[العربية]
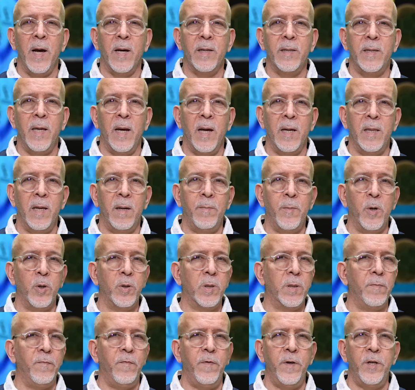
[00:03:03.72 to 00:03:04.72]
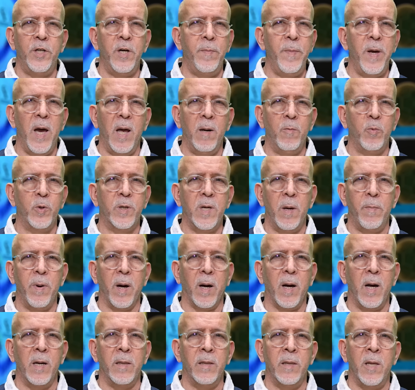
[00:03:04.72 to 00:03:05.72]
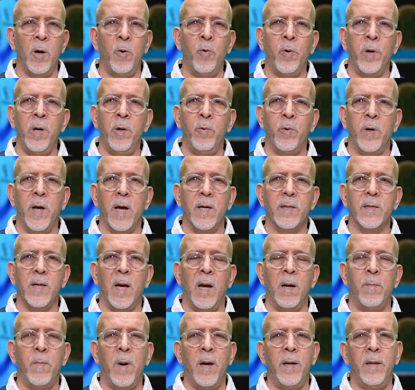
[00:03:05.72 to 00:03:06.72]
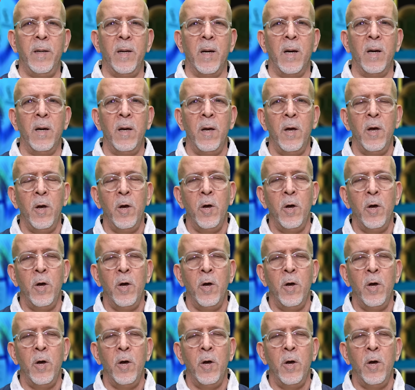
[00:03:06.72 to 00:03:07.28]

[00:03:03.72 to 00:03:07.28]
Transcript: يخسر هذا الموسم في جميع المسابقات دوري وكأس ألمانيا